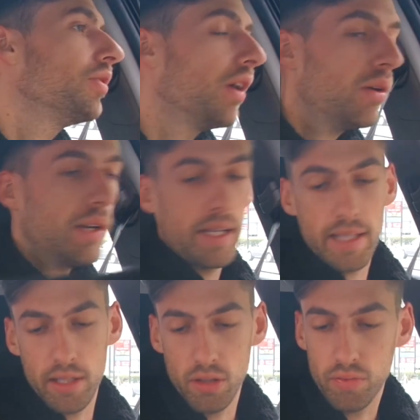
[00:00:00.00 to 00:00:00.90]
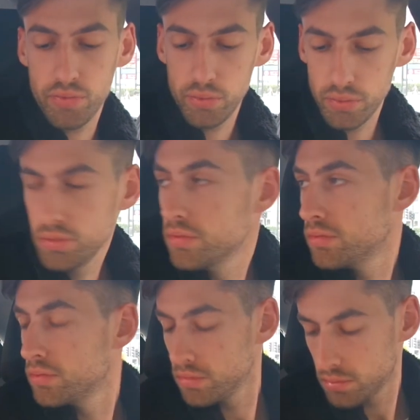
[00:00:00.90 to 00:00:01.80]
donc, la gang de fous.
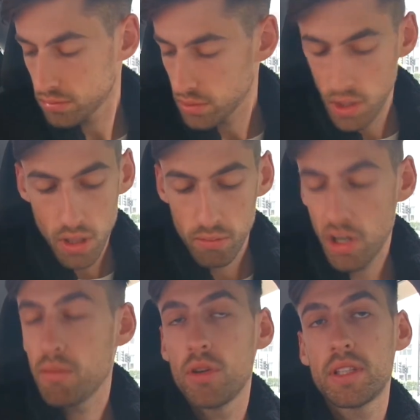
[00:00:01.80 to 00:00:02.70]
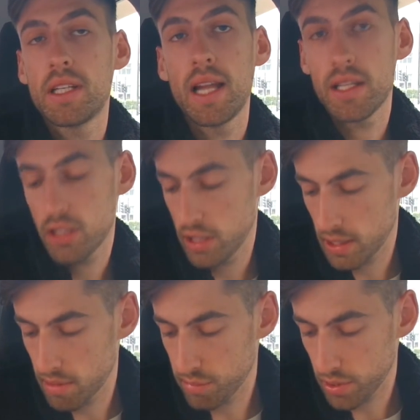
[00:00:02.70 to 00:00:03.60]
Moi, le monde qui klaxonne de
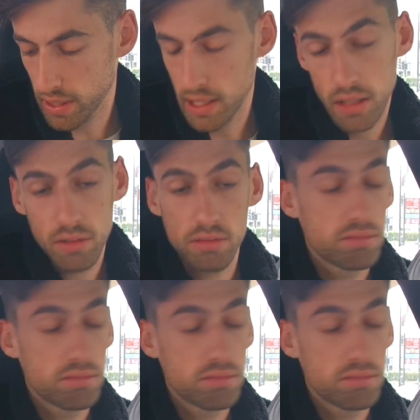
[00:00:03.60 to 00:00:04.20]
même pour rien, là,